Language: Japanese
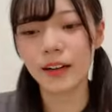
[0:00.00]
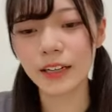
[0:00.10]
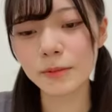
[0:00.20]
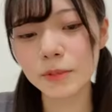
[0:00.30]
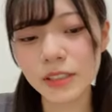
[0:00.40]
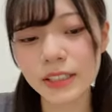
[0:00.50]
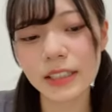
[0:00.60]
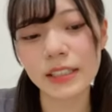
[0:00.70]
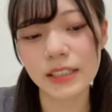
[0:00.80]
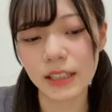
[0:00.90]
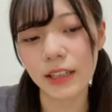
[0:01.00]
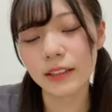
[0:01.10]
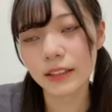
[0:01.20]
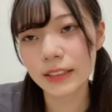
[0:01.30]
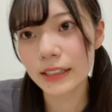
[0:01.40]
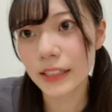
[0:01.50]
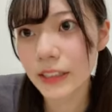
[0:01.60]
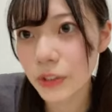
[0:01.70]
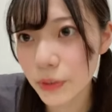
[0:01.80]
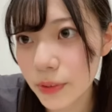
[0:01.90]
あれも好きですね好きな
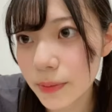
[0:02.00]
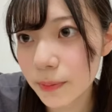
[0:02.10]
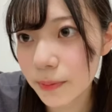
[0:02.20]
理由